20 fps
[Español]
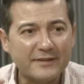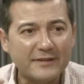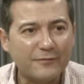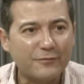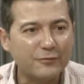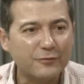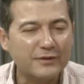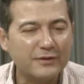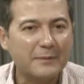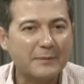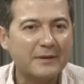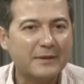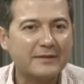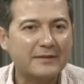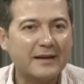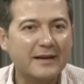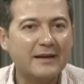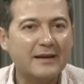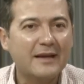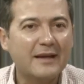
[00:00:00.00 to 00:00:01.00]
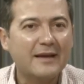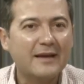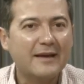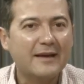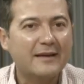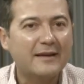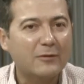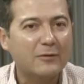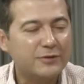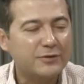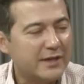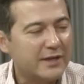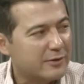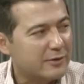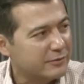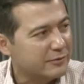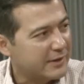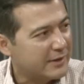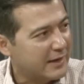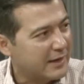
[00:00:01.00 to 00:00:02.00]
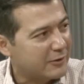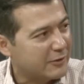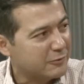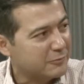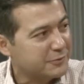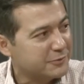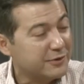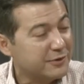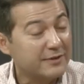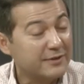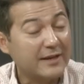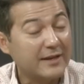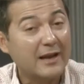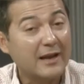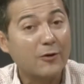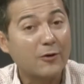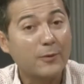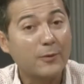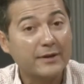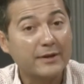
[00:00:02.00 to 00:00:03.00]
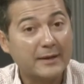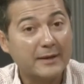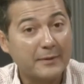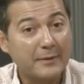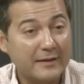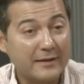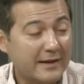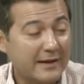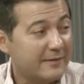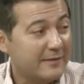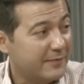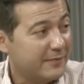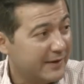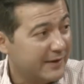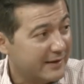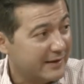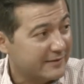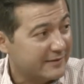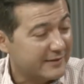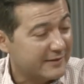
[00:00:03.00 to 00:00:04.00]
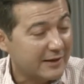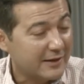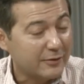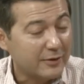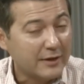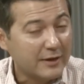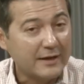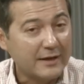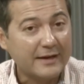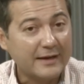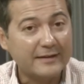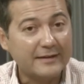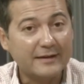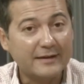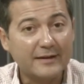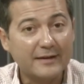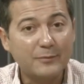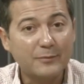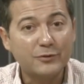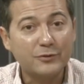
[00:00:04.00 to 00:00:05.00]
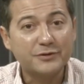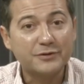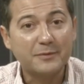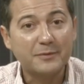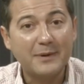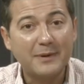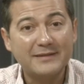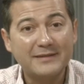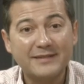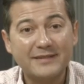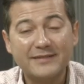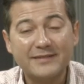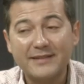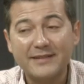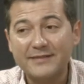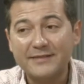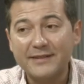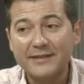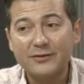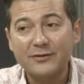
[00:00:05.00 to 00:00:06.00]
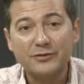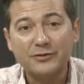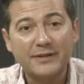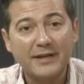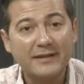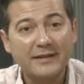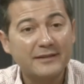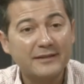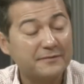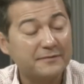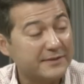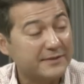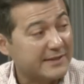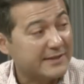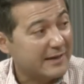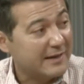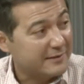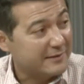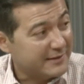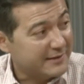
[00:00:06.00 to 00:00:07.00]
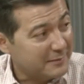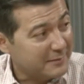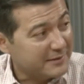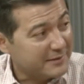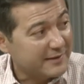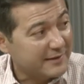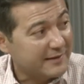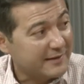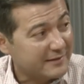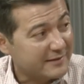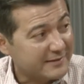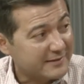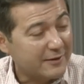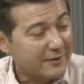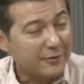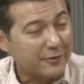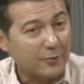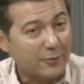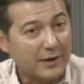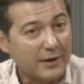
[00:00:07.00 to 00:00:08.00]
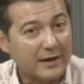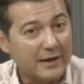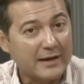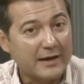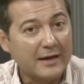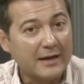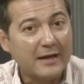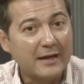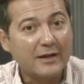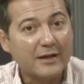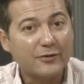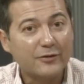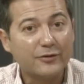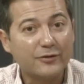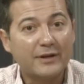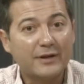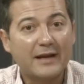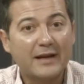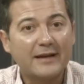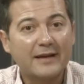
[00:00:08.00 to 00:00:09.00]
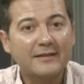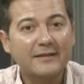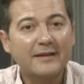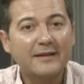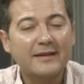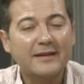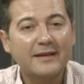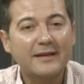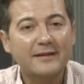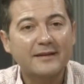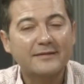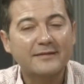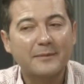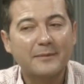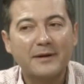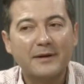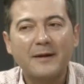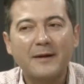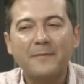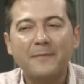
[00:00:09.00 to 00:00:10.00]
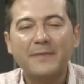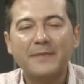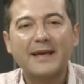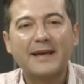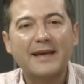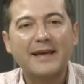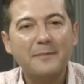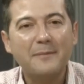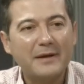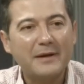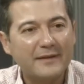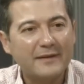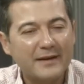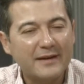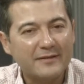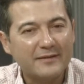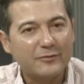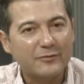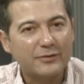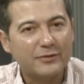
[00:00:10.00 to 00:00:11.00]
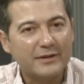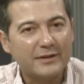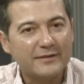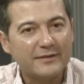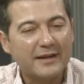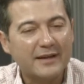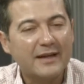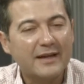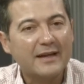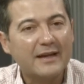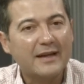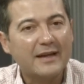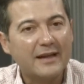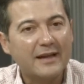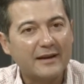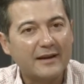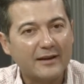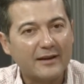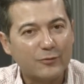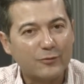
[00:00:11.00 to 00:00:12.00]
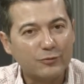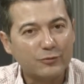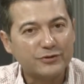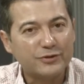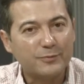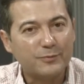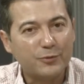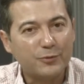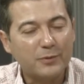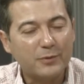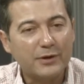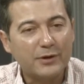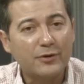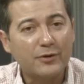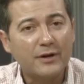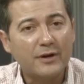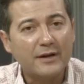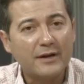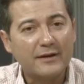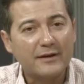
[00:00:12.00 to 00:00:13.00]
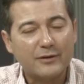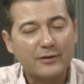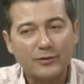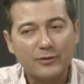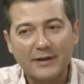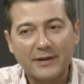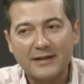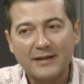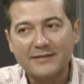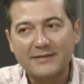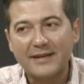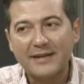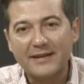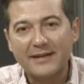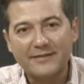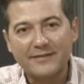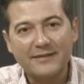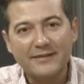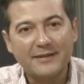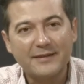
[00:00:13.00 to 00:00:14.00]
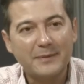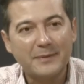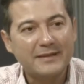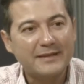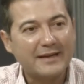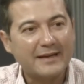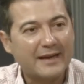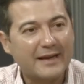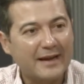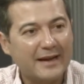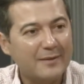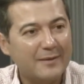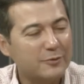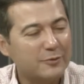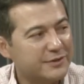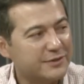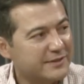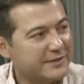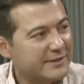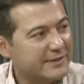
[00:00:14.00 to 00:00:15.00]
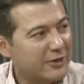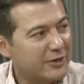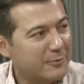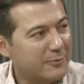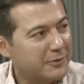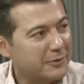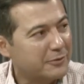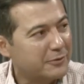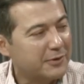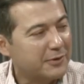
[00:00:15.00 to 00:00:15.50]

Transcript: pieza fundamental en la lucha contra la corrupción y en la gobernabilidad del Estado. Eh, tenemos más de 600 entes fiscalizables en el Estado de Oaxaca, donde la gente quiere saber de qué manera se utiliza el recurso público. Recordarás que recientemente creamos esta nueva